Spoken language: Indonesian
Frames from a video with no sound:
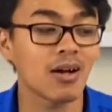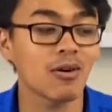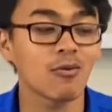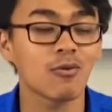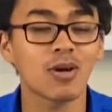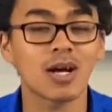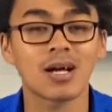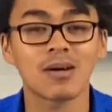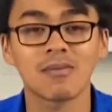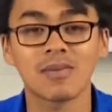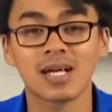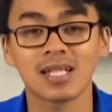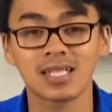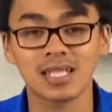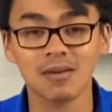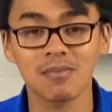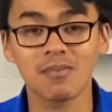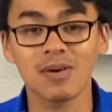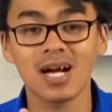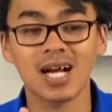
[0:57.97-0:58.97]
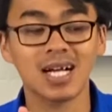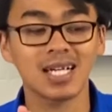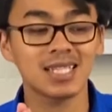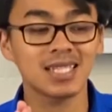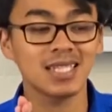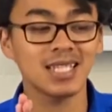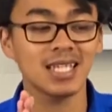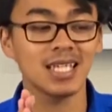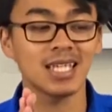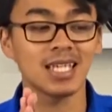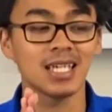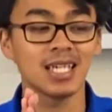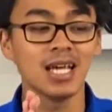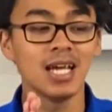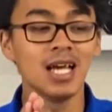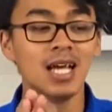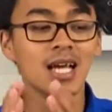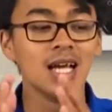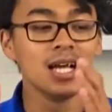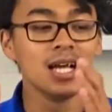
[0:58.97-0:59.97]
Wah, mantap banget nih
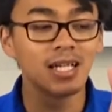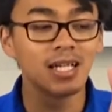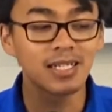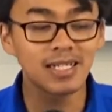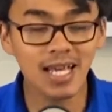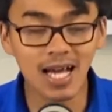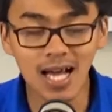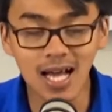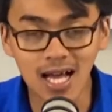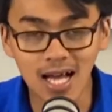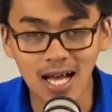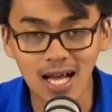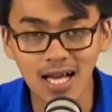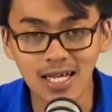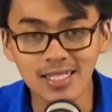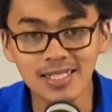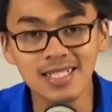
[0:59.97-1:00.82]
dan